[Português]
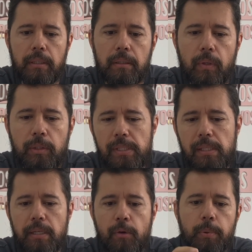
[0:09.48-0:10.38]
quando você
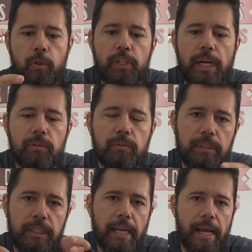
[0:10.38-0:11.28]
tem um projeto
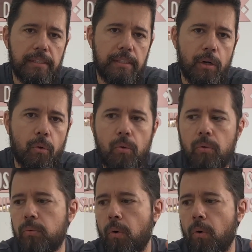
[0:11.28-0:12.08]
de LED neon